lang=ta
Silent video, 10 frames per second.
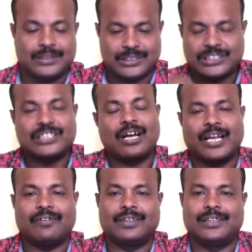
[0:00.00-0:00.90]

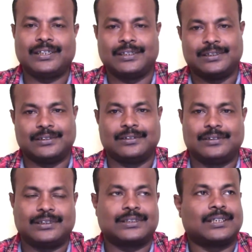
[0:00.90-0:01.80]
சுட்சிடாங்கே வந்து
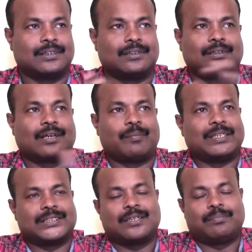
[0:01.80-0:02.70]
ஜித்தன்
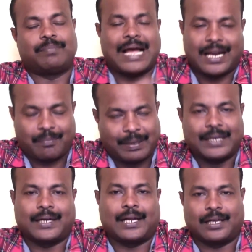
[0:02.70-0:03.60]
ரமேஷுக்கு பேரா
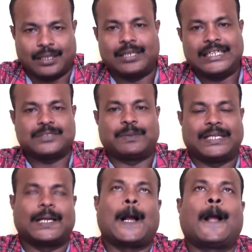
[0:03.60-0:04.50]
பண்ணியிருக்காங்க அதை லீட்ஸ்
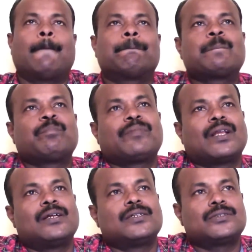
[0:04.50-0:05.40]
பண்ணியிருக்காங்க
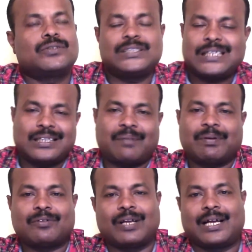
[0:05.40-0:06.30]
ஸோ ஜித்தன்
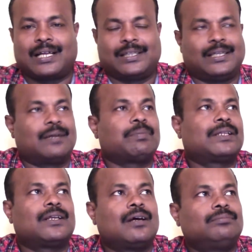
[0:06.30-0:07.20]
திரைப்படத்துடைய கதை என்னன்னு
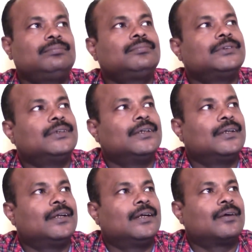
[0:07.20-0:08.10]
பார்த்தலாம்
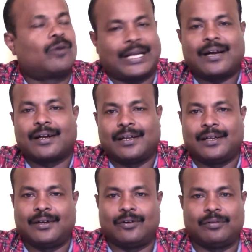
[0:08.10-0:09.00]

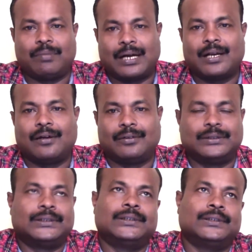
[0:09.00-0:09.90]
கொடைக்கானலில் ஒரு பங்களா
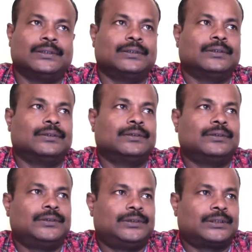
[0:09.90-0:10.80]
வந்து
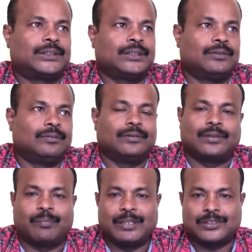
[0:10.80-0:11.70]
சித்தன்
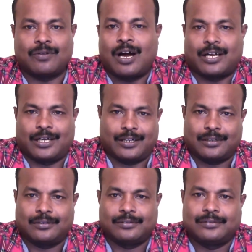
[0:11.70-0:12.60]
ரமேஷ் வாங்குறாரு
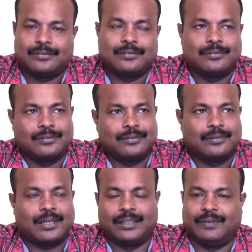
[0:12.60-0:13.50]

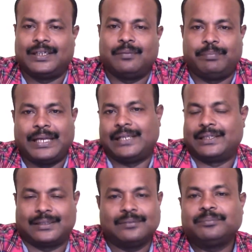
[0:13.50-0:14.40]
அந்த வீட்டில் பேய்
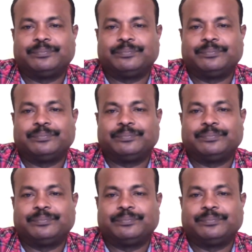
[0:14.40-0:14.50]
இருக்குது